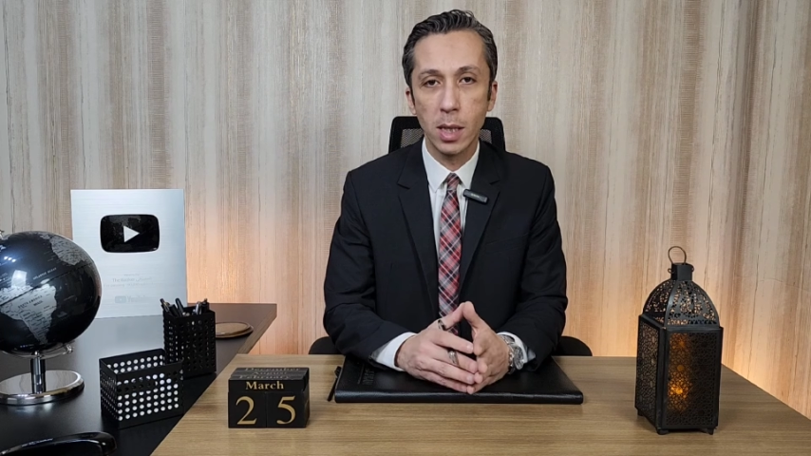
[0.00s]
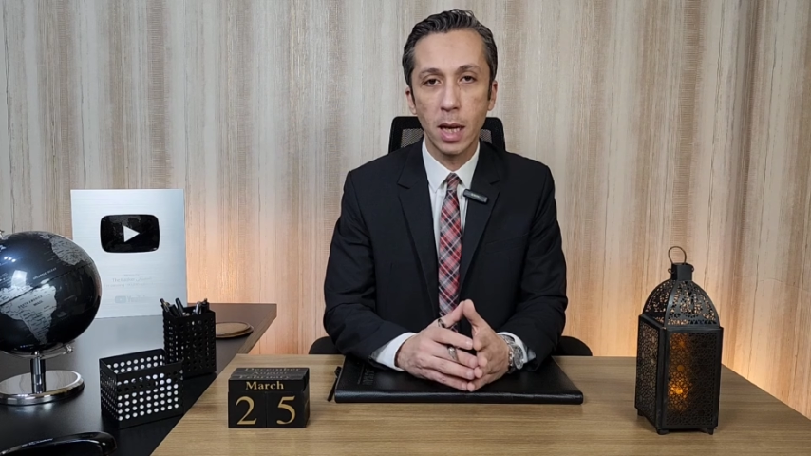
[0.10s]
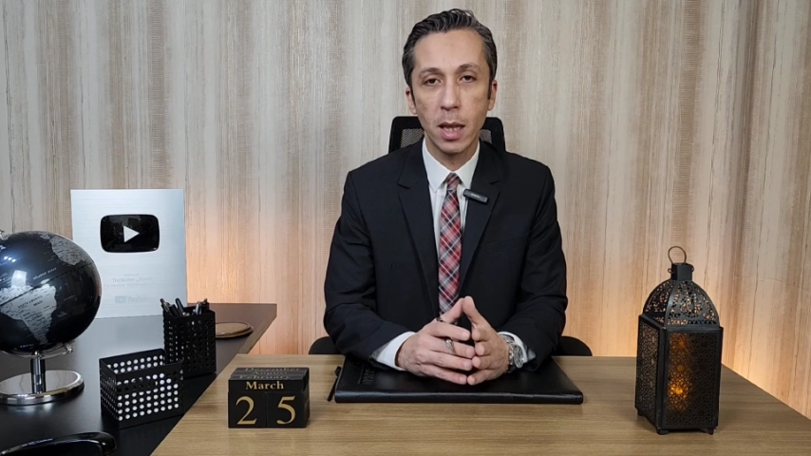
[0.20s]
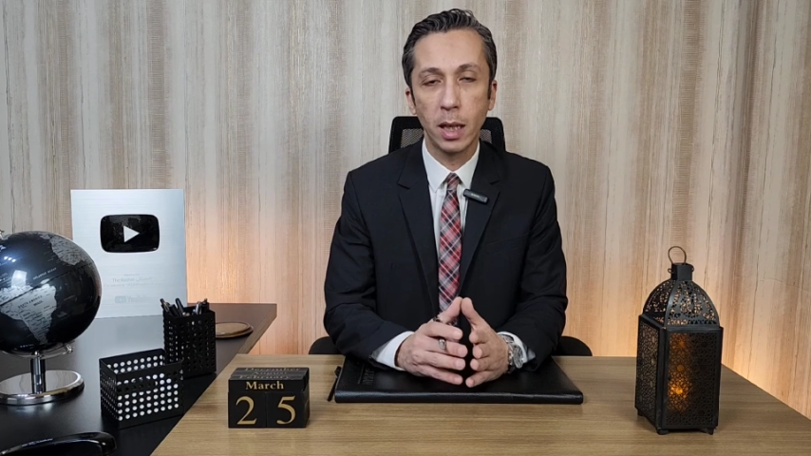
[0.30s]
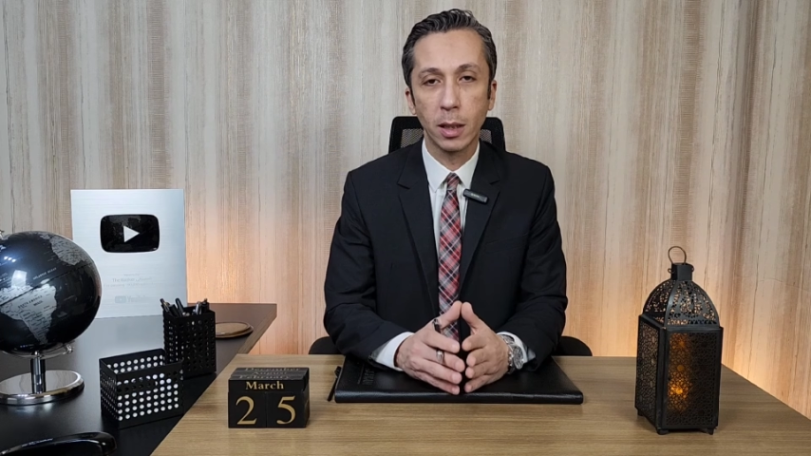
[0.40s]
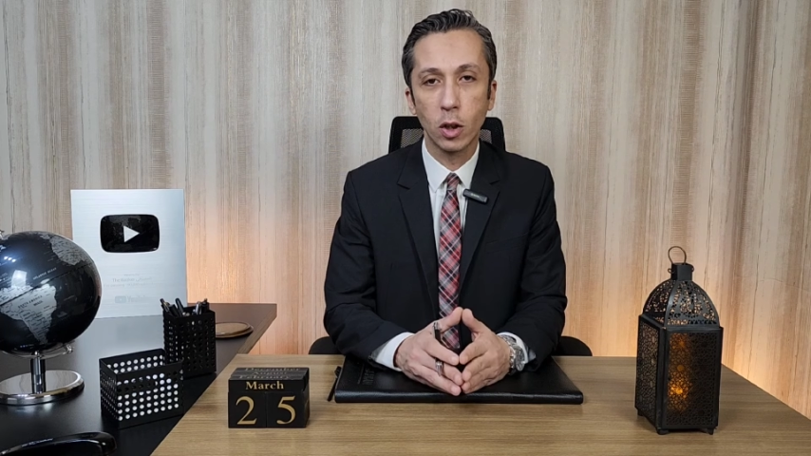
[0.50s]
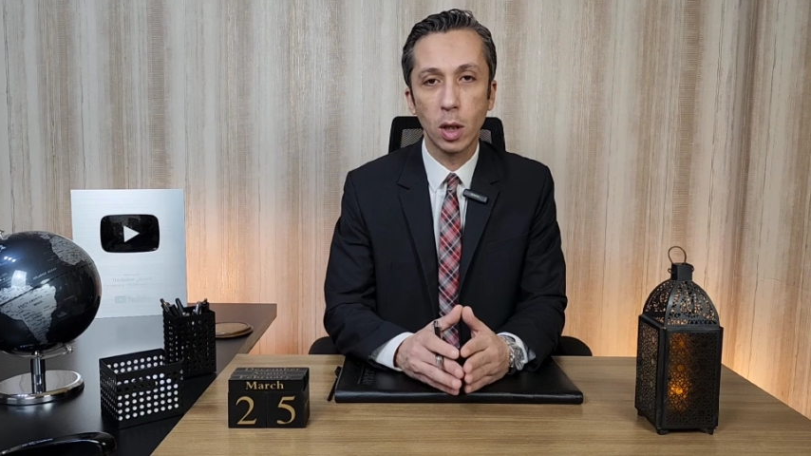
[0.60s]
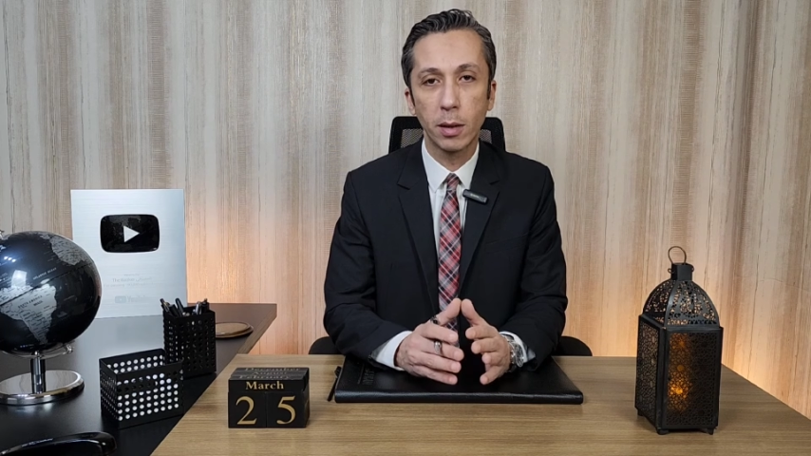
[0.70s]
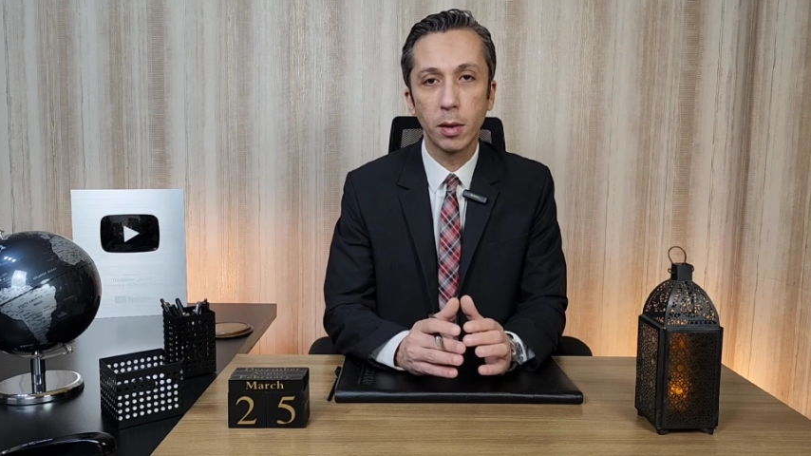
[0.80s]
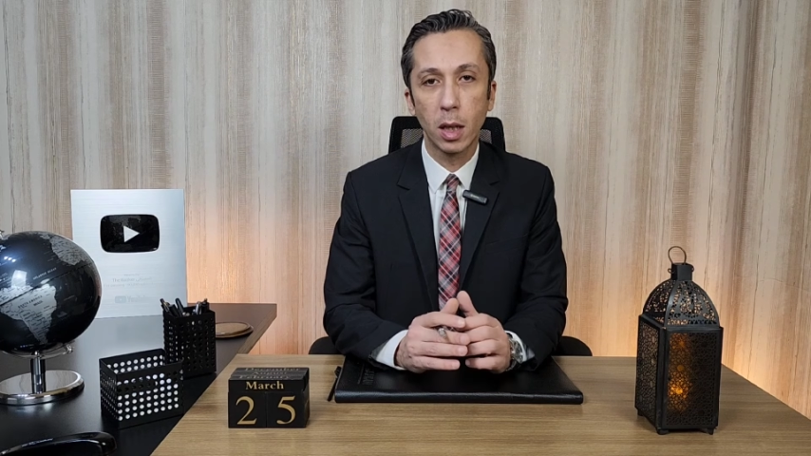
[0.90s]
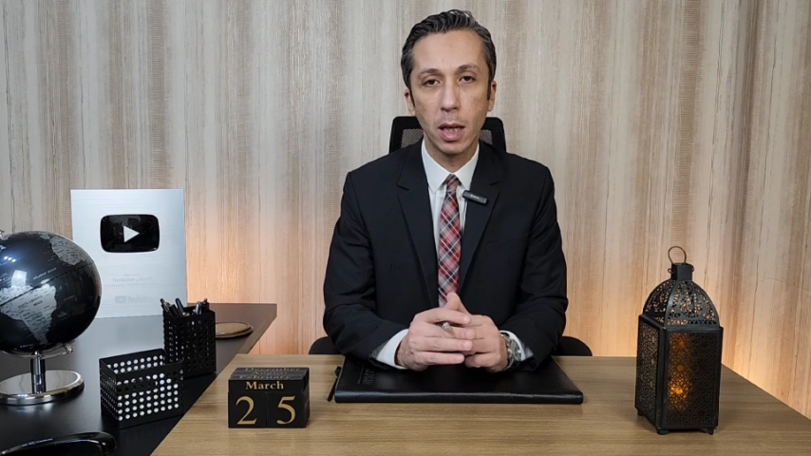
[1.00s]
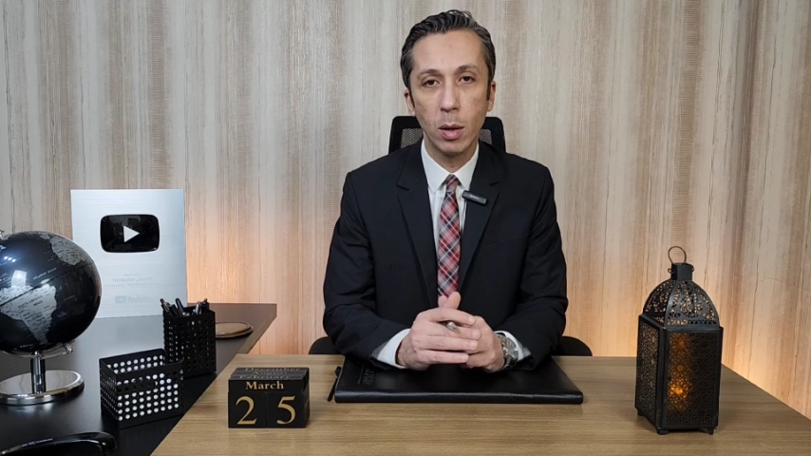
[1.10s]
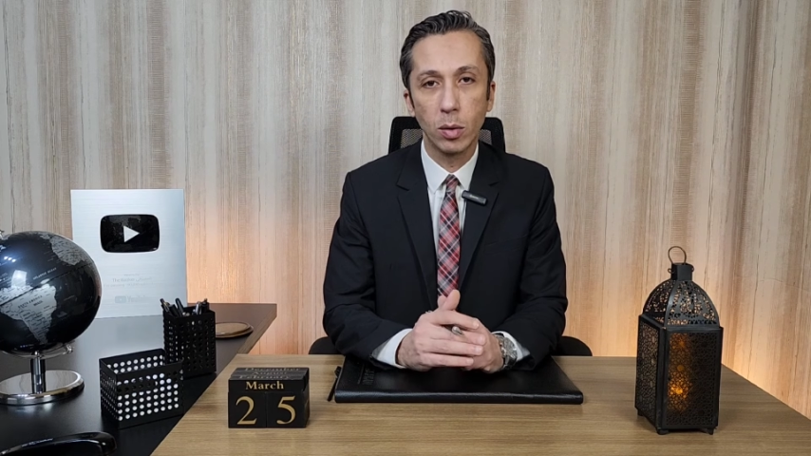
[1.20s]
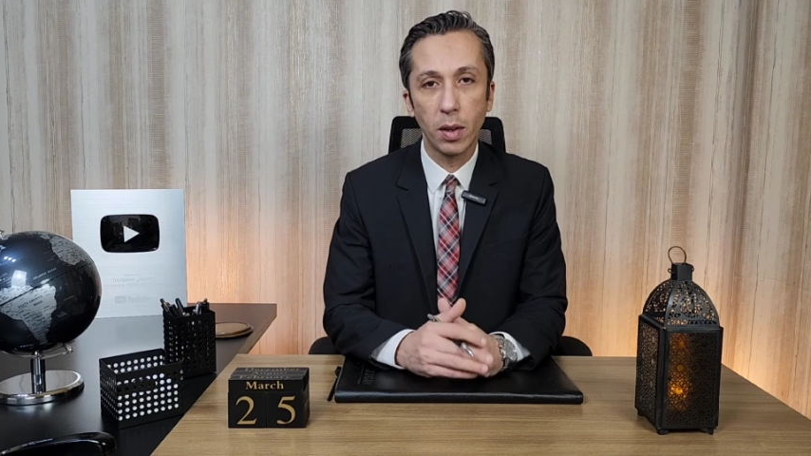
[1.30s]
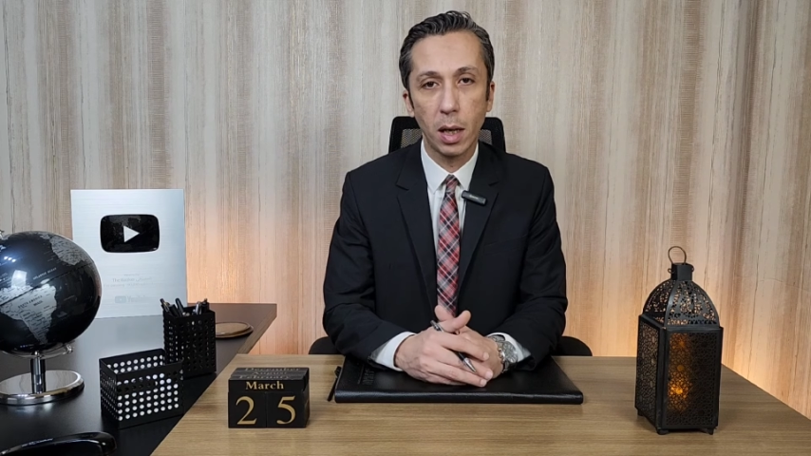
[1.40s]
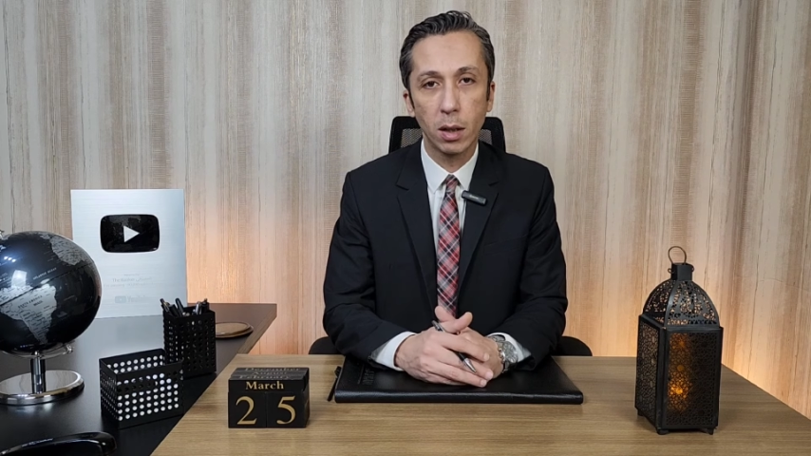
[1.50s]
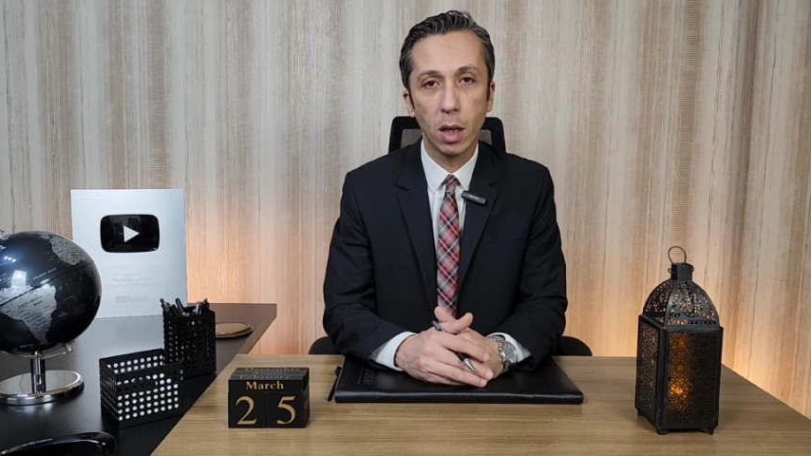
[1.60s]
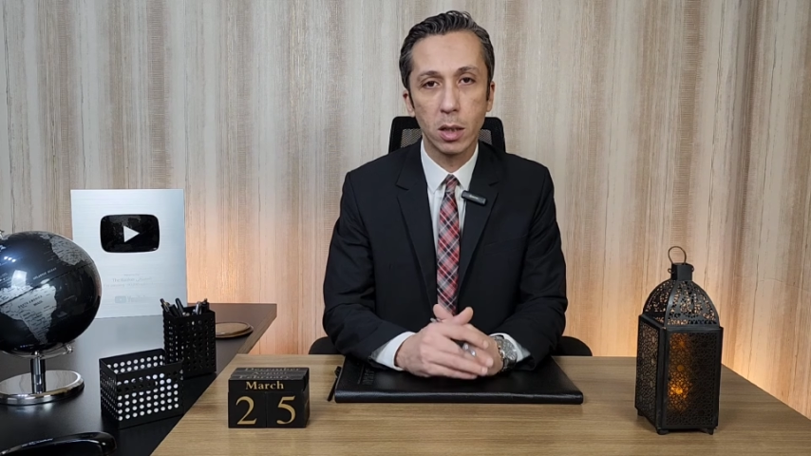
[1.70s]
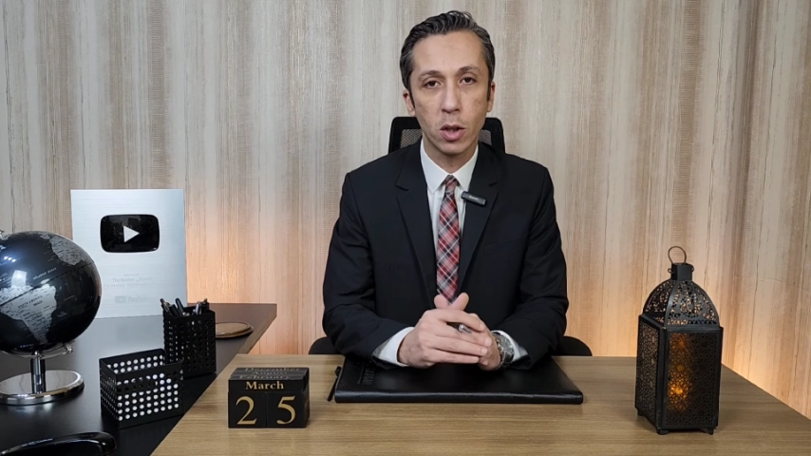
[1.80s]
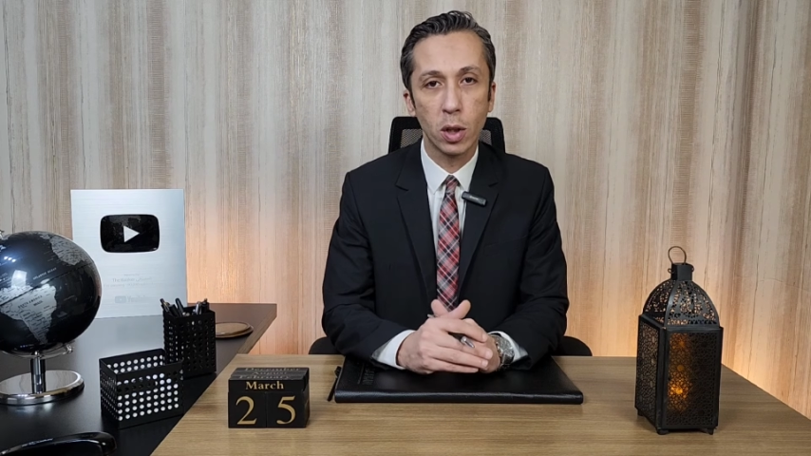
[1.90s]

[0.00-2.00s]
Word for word: استاذنك تشترك في القناه وتفعل الجرس